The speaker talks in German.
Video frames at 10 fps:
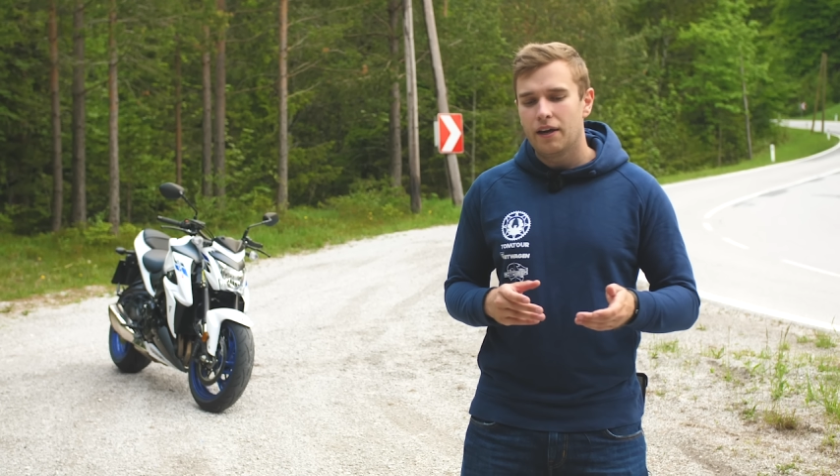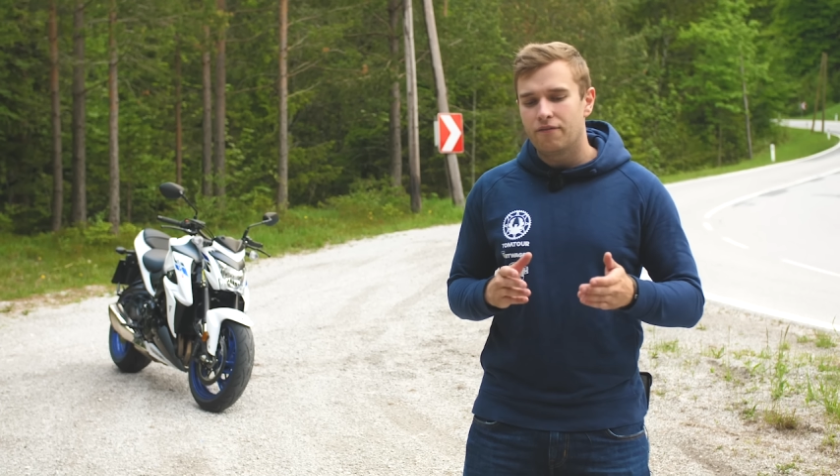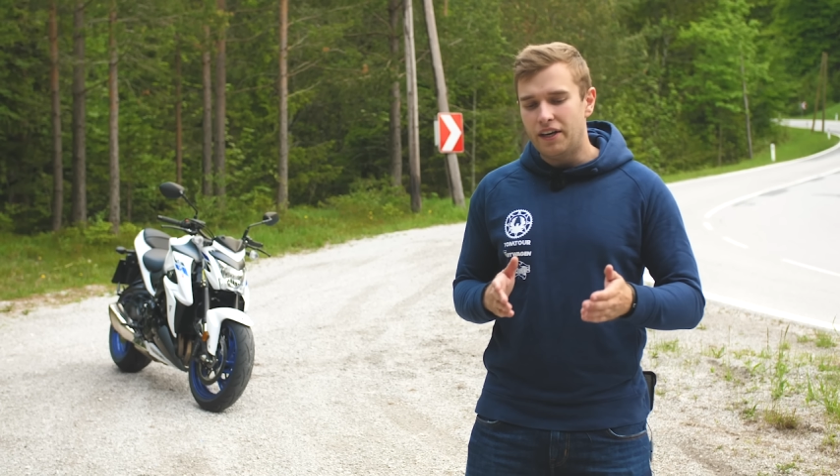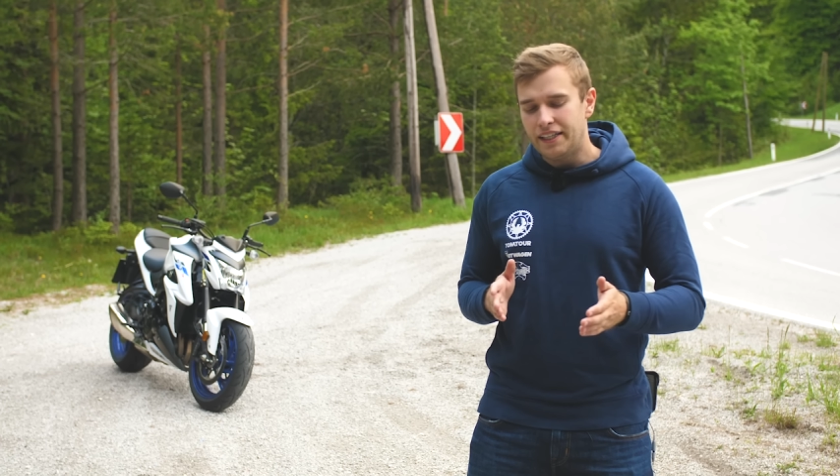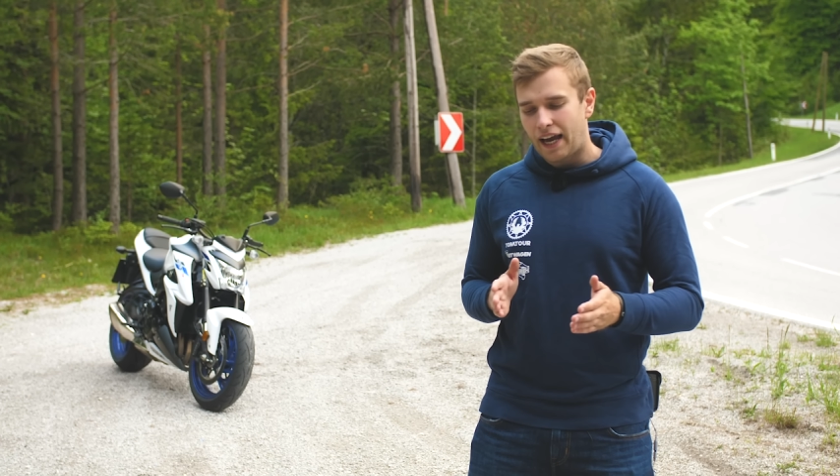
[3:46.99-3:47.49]

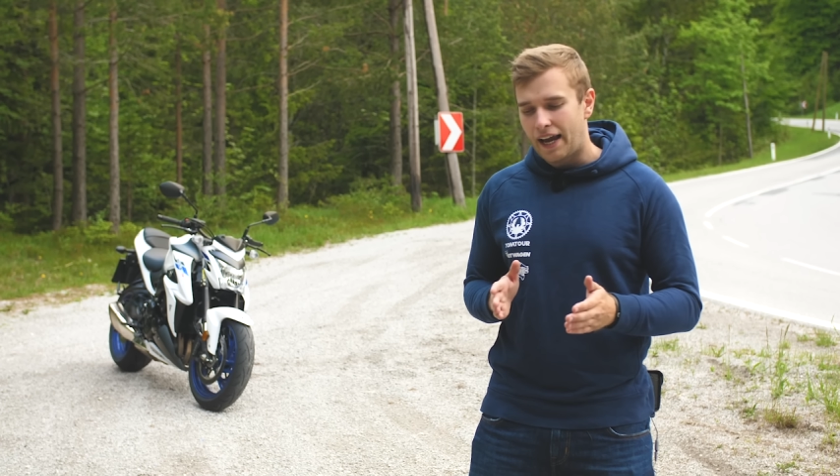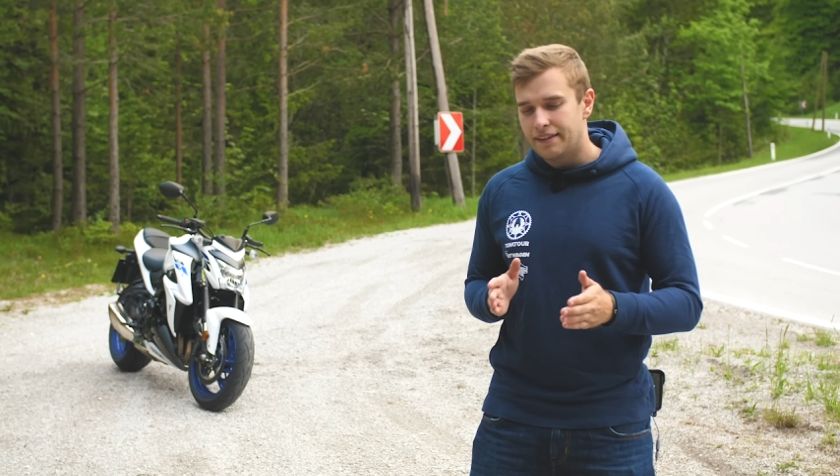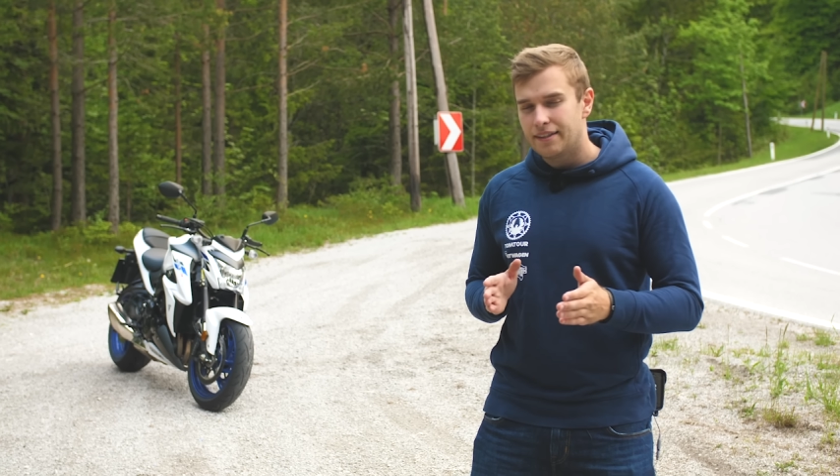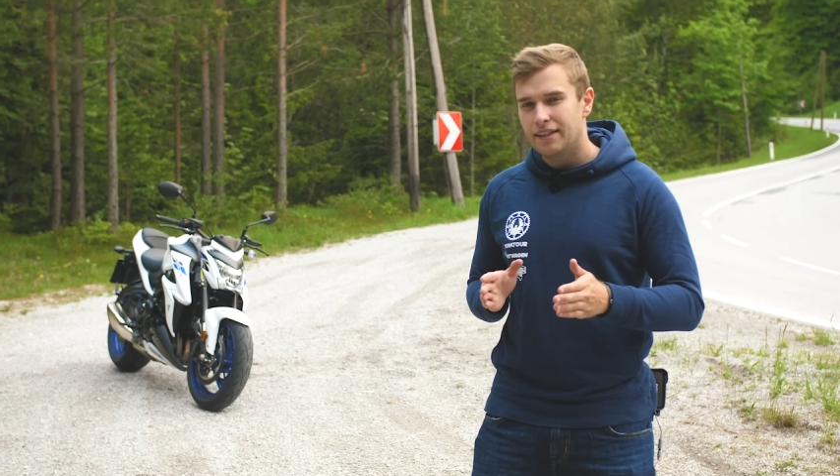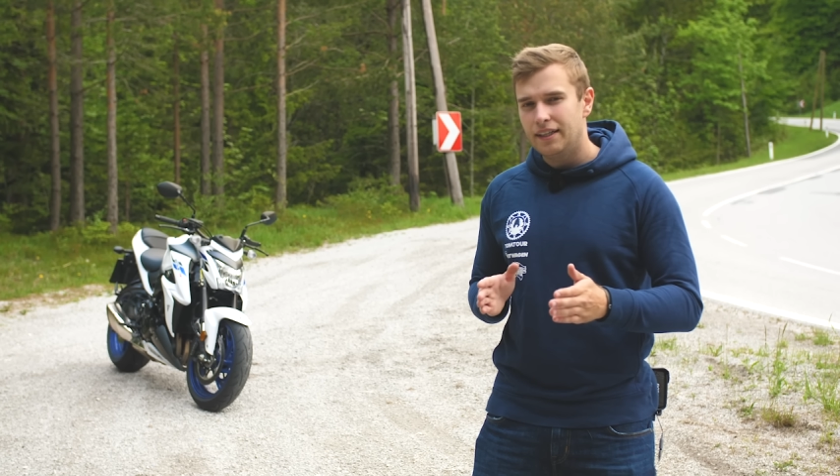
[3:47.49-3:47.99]
Wenn ich
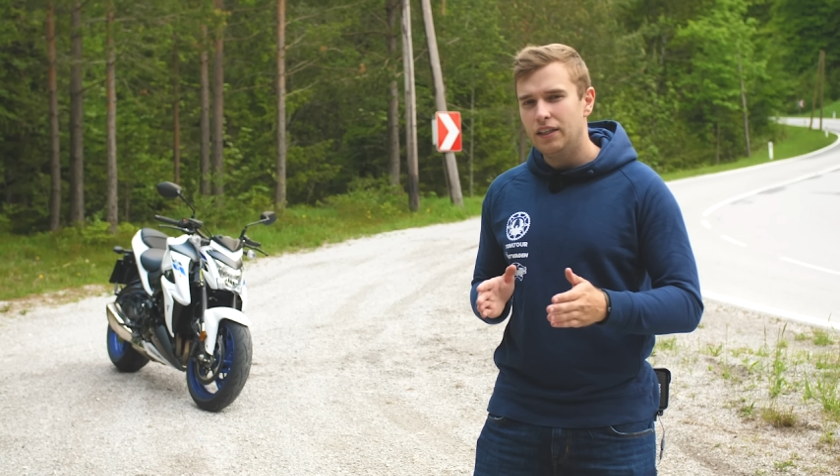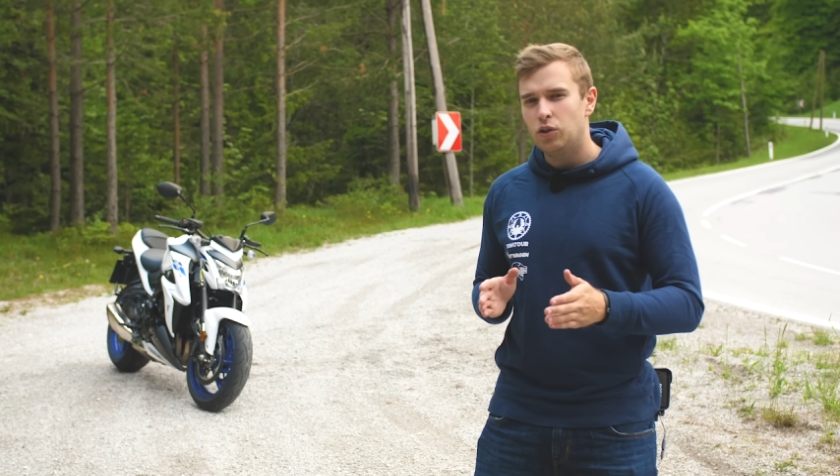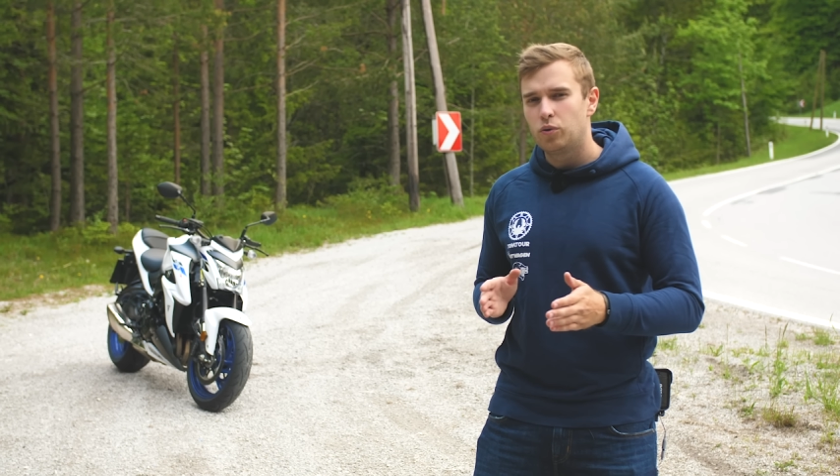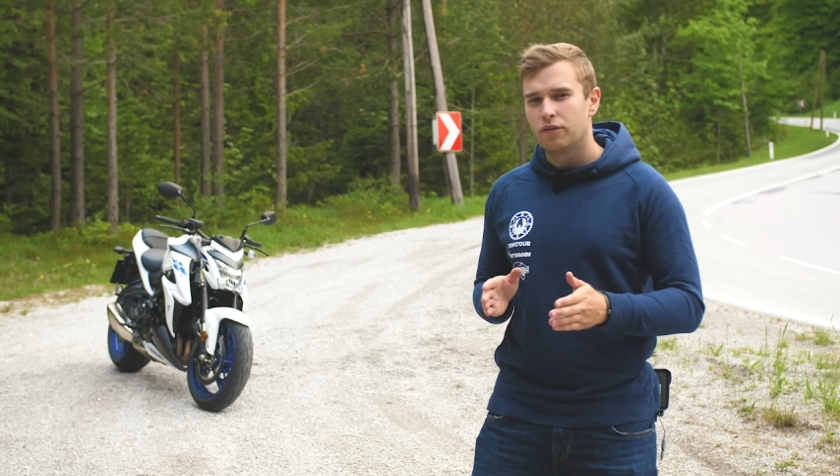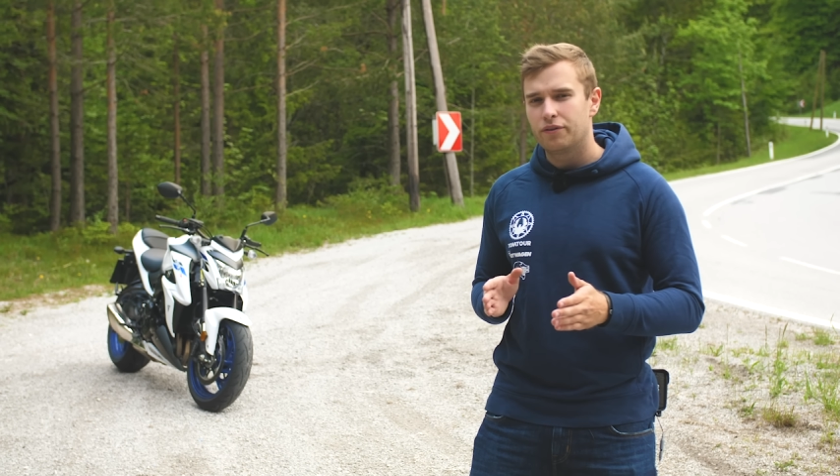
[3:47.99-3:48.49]
reinziehe in die
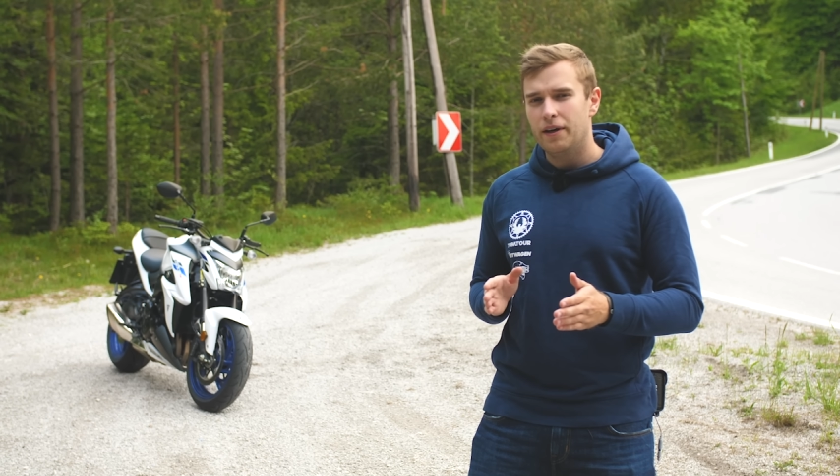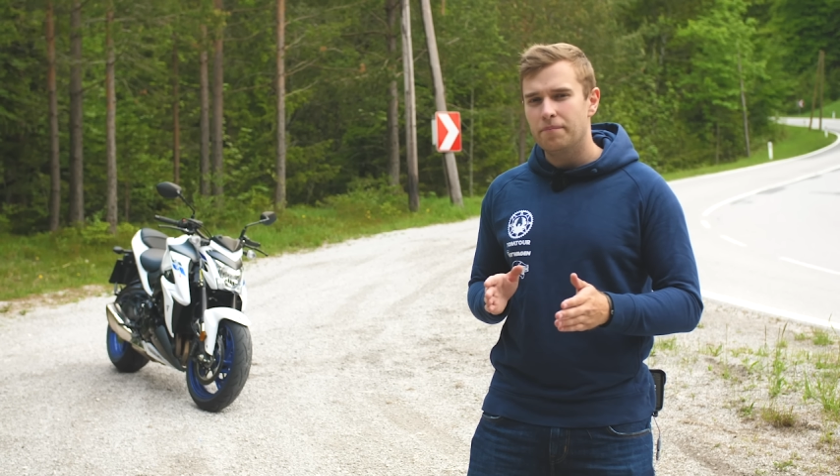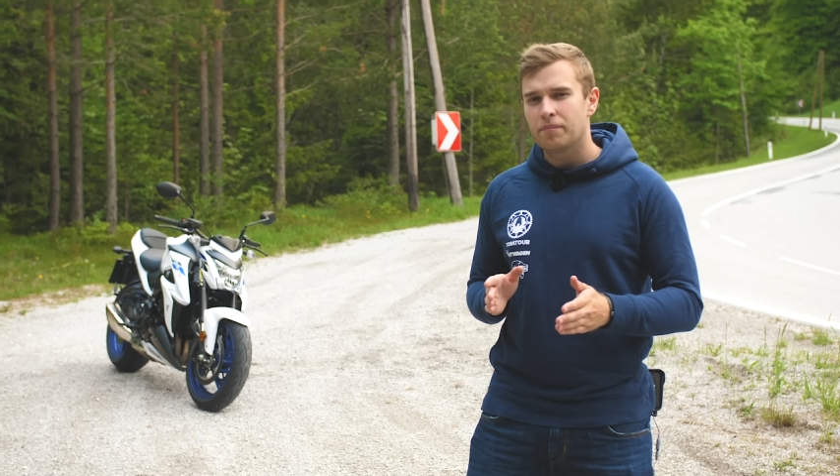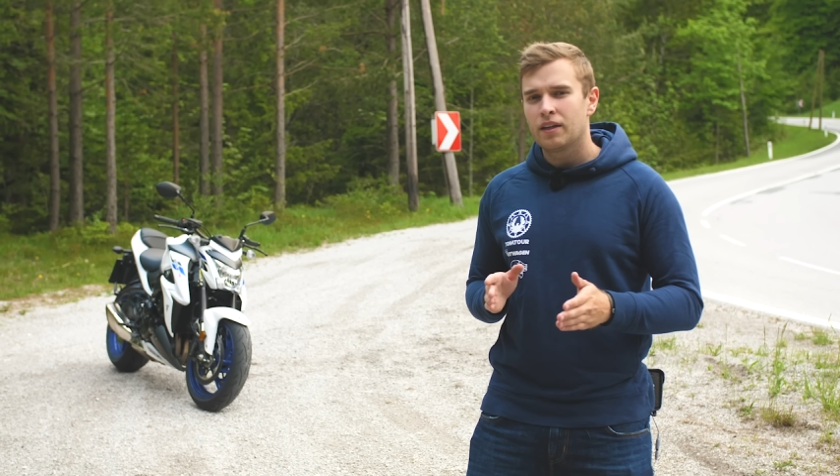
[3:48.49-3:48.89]
Kurve,